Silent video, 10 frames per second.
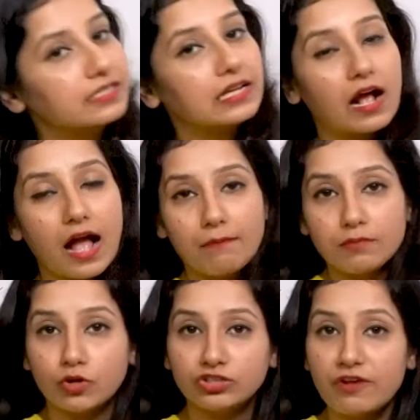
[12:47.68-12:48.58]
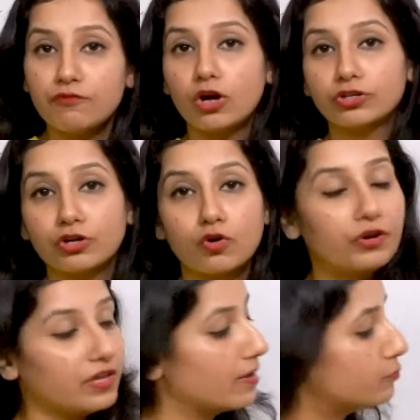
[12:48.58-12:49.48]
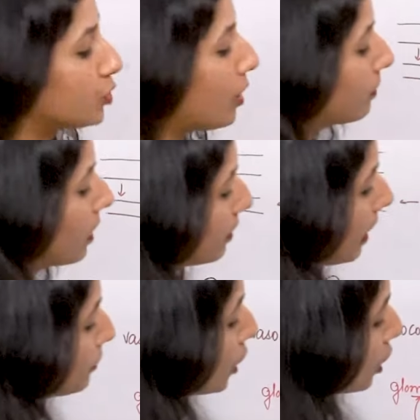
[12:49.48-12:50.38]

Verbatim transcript: इसका काम भी होता है वॉटर को रीएब्सॉर्ब करना